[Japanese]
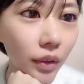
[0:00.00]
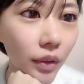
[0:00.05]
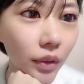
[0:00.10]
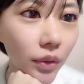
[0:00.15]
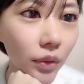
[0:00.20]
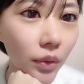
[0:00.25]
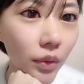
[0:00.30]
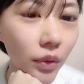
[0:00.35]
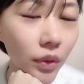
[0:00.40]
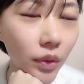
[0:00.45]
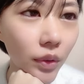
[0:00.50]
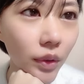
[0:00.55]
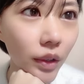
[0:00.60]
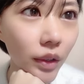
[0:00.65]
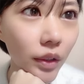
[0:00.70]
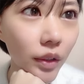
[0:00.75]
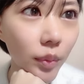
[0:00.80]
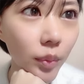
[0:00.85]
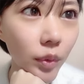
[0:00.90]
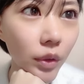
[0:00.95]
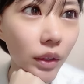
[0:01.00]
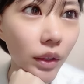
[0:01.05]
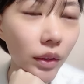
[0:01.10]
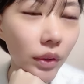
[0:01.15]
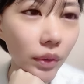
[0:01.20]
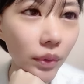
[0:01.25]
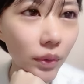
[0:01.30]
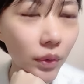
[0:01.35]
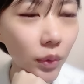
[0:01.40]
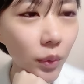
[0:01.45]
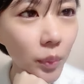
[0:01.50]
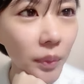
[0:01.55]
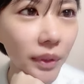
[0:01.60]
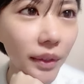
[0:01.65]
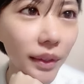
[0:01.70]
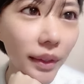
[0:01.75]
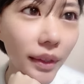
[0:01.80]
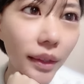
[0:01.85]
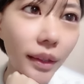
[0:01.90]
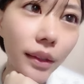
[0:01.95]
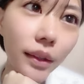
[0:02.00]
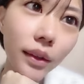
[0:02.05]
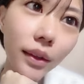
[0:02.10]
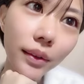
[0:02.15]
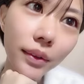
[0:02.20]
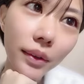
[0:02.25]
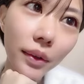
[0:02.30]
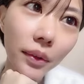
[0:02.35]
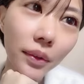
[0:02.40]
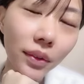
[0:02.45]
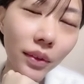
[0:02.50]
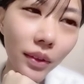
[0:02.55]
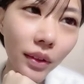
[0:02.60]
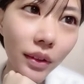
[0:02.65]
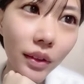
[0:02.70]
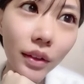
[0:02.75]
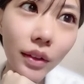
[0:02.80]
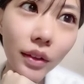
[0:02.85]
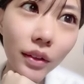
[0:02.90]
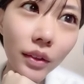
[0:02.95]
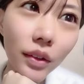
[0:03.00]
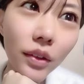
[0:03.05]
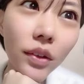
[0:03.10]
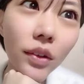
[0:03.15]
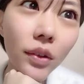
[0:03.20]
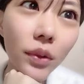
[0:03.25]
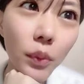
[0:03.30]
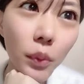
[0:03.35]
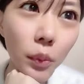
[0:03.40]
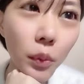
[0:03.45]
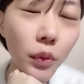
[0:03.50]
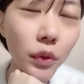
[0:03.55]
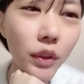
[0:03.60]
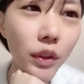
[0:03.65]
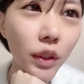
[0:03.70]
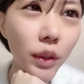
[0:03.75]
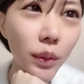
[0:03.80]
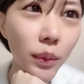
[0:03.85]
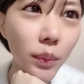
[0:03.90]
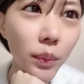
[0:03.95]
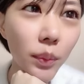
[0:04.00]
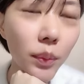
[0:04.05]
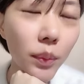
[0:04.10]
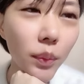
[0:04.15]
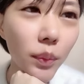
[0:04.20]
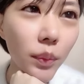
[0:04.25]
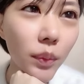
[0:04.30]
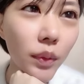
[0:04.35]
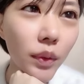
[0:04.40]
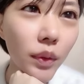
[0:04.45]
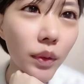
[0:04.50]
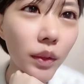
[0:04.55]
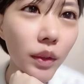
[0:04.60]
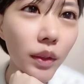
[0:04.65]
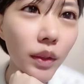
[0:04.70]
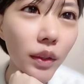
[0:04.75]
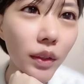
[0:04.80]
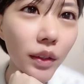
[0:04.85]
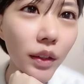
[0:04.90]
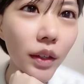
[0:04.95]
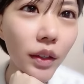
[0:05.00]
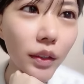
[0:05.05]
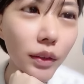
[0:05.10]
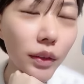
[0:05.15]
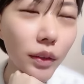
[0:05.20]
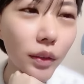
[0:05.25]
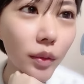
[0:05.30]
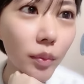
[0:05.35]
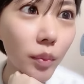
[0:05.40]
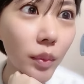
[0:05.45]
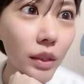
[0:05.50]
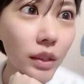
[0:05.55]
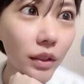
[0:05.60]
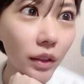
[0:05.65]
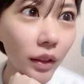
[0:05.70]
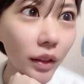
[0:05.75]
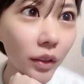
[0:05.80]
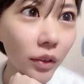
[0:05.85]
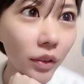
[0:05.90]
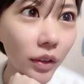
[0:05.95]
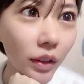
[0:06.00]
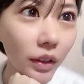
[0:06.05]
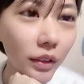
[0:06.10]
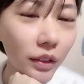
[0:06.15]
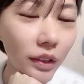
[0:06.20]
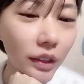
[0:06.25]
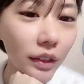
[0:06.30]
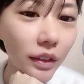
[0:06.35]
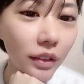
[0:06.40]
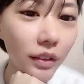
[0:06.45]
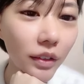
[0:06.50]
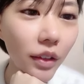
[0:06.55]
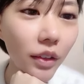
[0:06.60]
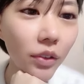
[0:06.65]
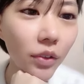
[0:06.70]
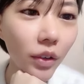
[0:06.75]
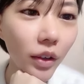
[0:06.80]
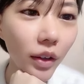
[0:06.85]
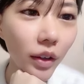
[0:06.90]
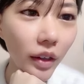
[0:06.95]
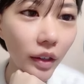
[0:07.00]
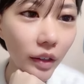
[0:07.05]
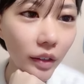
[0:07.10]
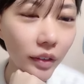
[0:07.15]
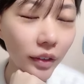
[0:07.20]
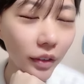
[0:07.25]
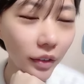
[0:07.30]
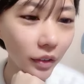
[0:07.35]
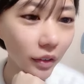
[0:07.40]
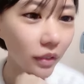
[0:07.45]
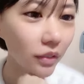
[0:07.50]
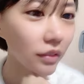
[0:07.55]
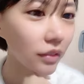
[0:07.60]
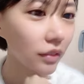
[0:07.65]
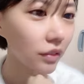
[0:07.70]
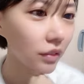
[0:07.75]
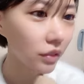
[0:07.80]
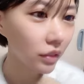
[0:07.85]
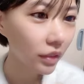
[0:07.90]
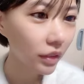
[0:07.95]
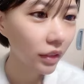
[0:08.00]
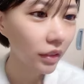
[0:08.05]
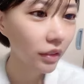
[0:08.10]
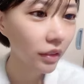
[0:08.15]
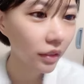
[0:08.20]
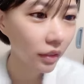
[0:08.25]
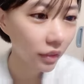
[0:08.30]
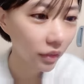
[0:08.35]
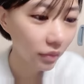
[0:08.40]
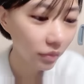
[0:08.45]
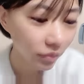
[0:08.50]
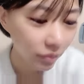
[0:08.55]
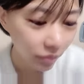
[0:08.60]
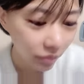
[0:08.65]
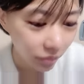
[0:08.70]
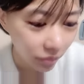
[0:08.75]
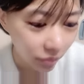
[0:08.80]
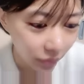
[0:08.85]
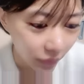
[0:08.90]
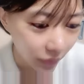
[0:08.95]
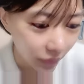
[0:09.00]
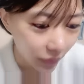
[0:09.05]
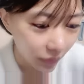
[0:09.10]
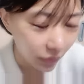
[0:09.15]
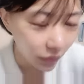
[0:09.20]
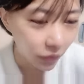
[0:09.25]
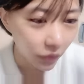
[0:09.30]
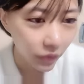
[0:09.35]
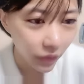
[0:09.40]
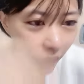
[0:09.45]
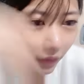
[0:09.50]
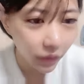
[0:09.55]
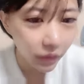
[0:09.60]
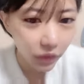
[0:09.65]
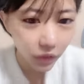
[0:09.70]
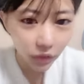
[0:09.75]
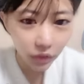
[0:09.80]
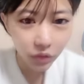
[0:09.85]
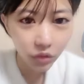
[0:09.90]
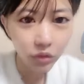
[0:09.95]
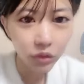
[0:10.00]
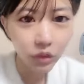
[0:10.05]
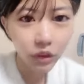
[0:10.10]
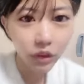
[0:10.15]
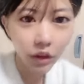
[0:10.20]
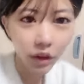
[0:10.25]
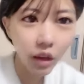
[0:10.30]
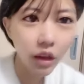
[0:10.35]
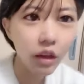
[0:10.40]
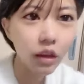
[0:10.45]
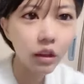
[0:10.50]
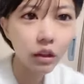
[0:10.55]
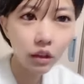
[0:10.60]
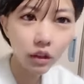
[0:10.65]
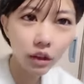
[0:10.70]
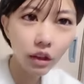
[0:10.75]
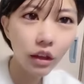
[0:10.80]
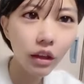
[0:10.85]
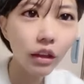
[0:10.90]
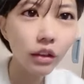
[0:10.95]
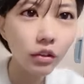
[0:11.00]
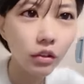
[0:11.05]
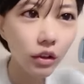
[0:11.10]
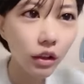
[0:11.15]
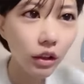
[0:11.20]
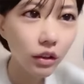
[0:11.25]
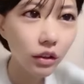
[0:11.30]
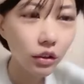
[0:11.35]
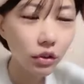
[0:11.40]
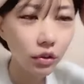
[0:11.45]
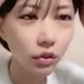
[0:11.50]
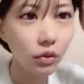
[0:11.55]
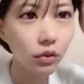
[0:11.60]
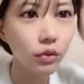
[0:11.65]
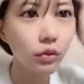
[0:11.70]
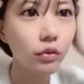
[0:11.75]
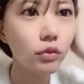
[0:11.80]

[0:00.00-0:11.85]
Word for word: そういうなんか元はそういうお店だったのかなって思ったけどなんかマジであのなんか DJ とかがなんかこうやってなんか置いて「えいえい」とかやってそう。